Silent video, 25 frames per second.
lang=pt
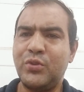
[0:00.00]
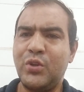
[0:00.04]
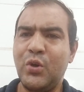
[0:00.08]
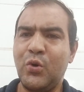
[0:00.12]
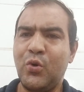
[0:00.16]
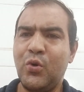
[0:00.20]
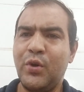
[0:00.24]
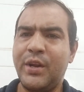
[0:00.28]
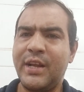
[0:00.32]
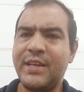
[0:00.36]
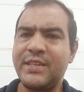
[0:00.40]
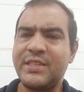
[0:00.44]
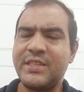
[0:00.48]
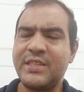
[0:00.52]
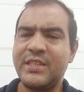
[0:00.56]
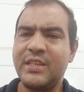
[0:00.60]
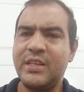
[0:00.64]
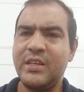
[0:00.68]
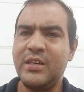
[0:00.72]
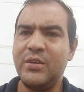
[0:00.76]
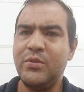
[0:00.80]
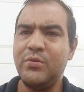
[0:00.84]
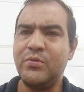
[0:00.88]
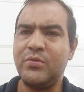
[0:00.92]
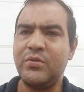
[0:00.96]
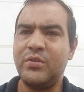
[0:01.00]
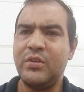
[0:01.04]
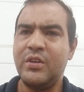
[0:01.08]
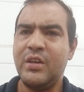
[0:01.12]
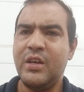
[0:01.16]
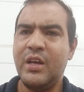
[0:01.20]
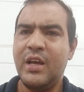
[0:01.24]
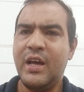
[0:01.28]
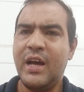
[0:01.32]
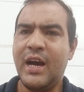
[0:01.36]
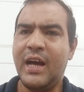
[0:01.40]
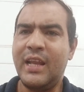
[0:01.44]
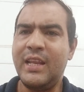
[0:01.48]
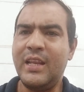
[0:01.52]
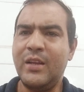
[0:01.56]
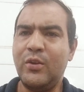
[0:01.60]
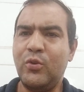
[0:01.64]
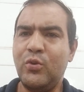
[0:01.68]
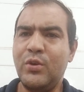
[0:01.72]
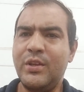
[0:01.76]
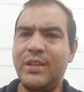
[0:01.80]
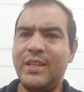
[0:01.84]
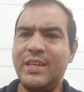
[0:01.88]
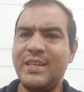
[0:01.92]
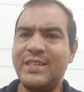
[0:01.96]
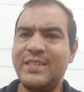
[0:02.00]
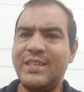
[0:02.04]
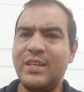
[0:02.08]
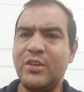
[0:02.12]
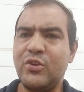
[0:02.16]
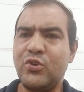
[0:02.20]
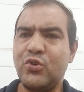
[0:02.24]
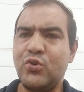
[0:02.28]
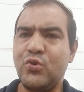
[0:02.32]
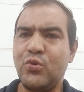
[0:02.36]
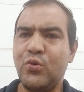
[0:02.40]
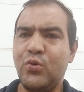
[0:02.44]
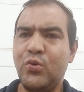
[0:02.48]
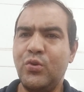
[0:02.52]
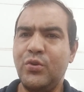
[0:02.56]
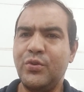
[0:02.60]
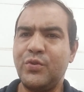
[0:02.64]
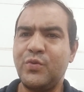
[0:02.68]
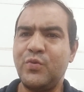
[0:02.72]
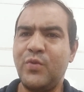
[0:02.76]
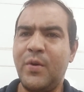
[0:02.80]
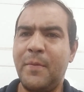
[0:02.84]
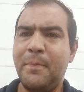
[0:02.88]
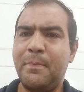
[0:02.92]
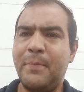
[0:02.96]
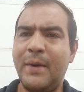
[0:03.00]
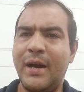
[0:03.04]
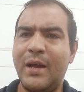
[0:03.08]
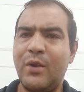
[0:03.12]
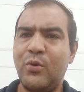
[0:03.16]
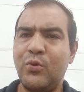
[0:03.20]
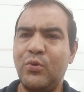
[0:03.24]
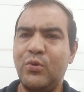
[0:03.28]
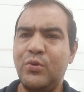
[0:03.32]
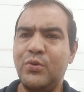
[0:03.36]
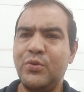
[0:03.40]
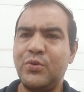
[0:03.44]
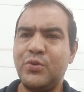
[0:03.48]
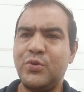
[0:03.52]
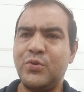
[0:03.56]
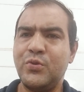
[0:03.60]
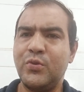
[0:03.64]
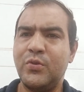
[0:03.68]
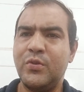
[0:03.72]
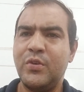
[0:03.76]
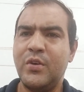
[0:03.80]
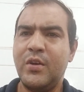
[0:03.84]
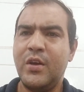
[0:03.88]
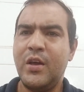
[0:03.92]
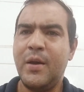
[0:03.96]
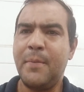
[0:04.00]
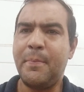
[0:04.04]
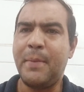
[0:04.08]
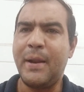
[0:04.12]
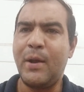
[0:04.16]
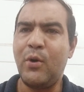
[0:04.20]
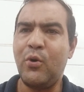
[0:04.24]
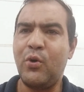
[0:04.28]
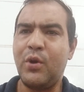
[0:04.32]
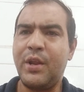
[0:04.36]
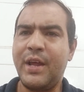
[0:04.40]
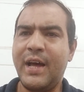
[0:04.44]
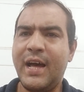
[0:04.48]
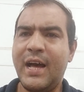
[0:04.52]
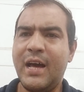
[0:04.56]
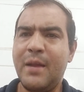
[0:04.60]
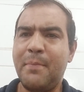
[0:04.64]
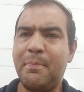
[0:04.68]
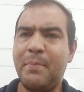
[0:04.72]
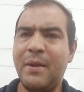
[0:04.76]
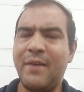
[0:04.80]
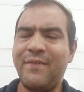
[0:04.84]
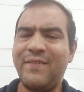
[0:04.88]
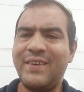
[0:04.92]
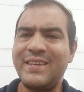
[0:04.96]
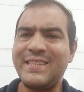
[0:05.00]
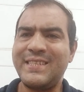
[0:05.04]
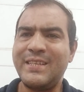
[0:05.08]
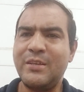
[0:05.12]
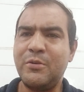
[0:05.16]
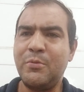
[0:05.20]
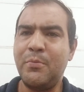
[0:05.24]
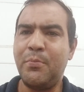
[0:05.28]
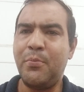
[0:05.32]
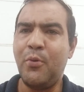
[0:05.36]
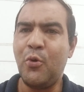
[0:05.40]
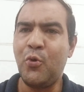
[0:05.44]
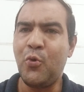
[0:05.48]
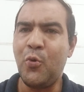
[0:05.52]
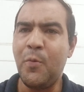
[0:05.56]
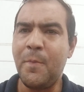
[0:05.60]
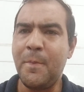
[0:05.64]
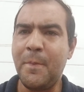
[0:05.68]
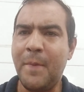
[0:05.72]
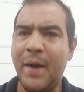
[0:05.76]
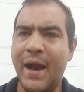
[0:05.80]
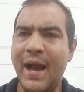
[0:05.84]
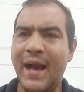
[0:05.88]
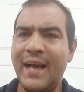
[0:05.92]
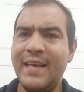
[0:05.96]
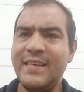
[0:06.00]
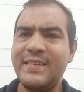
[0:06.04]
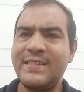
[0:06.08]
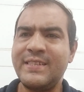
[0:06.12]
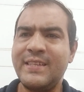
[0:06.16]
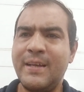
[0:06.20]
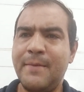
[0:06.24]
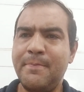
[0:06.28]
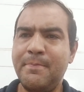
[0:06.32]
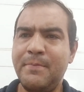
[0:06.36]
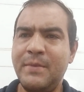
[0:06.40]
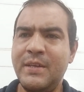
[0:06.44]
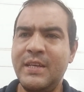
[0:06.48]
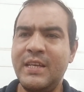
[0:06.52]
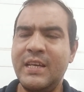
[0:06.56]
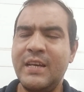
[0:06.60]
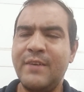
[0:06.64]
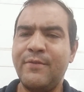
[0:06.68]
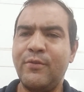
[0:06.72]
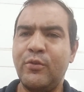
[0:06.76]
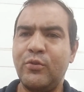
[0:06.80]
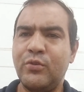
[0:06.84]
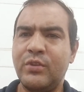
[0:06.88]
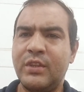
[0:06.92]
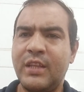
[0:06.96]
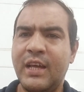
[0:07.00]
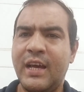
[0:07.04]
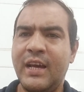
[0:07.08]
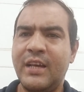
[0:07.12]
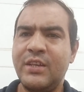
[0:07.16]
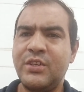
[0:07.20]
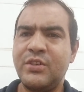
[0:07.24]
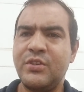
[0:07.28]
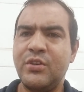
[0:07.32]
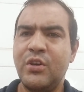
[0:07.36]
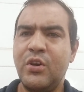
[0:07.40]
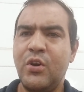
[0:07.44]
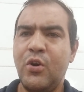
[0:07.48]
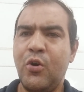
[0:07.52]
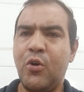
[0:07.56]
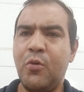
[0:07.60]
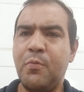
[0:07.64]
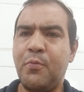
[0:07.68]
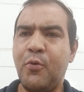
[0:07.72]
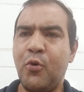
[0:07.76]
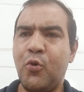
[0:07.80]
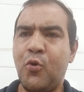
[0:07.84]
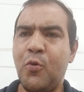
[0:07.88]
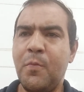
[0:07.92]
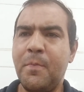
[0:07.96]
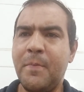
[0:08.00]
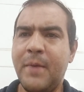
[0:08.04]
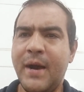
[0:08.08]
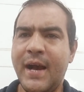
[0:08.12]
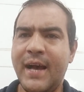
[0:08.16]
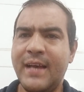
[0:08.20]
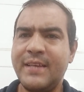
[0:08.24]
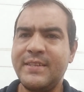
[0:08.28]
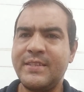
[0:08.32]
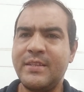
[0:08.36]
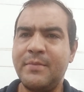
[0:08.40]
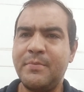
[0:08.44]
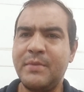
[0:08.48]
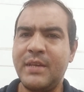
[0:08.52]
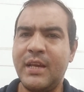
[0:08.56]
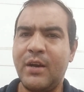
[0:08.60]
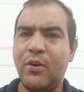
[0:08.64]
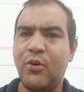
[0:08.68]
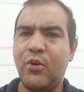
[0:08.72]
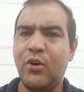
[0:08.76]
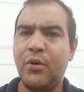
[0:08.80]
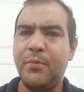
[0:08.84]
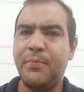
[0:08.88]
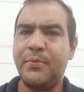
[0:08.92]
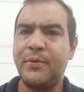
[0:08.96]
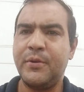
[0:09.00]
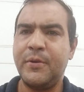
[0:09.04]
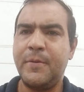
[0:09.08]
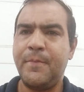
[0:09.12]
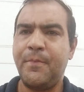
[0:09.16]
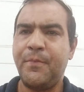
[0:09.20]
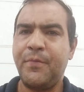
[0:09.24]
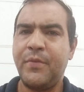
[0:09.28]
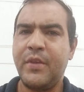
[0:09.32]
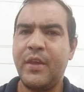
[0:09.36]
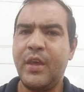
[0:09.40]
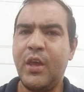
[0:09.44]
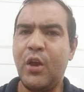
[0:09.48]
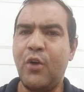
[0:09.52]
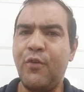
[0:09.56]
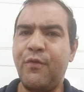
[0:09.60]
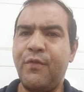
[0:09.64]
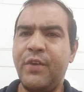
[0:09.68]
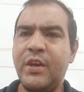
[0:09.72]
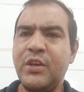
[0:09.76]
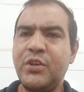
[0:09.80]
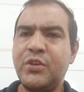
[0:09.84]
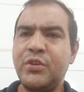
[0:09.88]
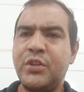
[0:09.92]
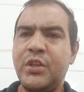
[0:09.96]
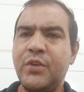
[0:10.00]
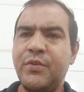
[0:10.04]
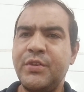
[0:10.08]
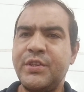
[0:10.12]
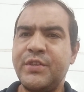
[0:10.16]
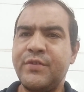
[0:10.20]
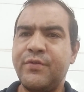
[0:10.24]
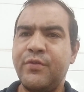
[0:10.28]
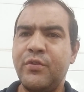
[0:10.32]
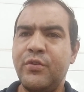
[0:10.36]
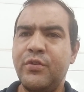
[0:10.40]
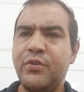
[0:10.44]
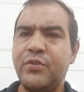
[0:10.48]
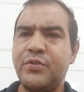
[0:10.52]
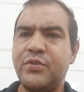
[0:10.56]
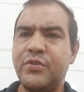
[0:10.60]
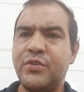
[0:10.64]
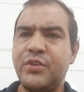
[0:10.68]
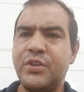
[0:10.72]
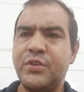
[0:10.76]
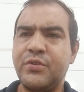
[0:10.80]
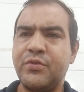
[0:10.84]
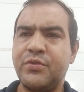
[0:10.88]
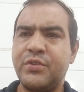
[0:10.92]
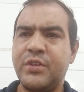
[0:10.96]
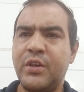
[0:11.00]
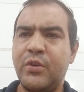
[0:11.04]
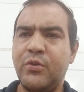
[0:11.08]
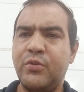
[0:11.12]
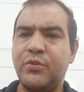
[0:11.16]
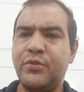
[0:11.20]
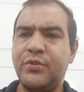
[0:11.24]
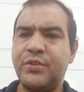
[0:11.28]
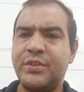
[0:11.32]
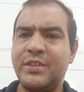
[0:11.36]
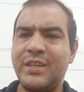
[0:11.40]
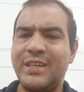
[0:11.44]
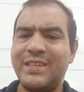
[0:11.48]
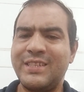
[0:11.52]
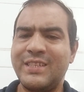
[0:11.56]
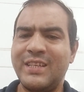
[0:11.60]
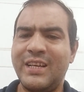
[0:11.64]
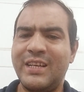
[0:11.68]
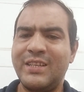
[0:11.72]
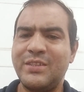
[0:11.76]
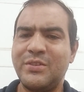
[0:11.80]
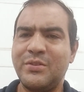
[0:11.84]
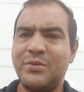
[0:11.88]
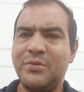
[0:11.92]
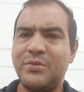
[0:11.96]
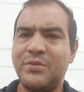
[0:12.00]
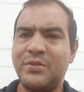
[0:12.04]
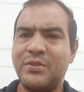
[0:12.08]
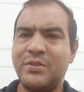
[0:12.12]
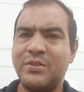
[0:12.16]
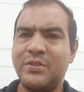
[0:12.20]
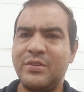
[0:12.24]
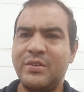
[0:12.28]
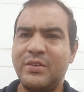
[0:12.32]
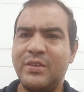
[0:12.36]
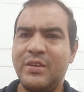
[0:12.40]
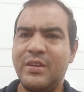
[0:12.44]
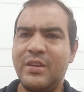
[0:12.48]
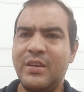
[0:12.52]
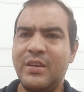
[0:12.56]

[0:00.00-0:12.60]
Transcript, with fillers: o teu coração, aleluia, desejoso, amparoso para orar, para fazer um pouco mais da minha vontade, um pouco mais da minha obra. Eu vejo o teu esforço, diz o Senhor dos Exércitos.